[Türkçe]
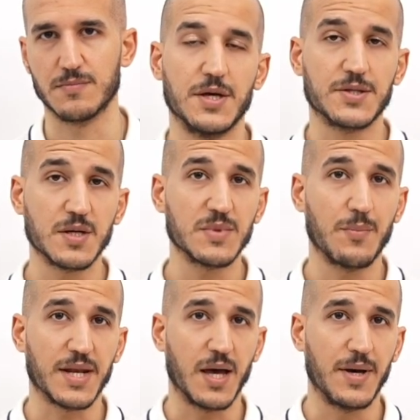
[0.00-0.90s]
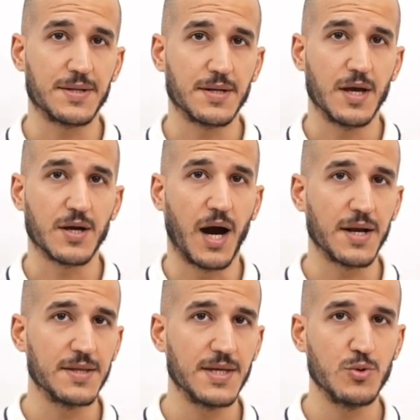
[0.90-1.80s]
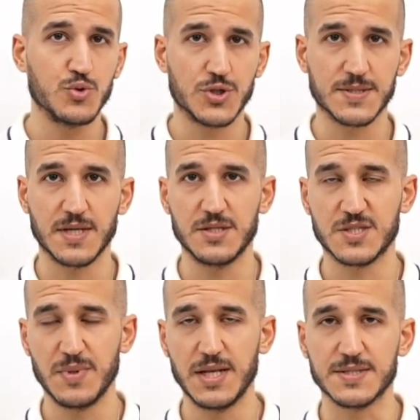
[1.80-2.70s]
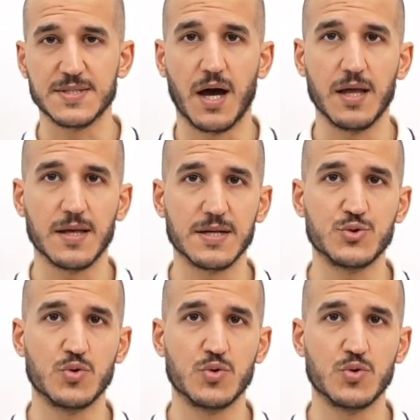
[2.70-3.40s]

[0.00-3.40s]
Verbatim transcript: Yatırımla beraber KRT 180 ismiyle sahalara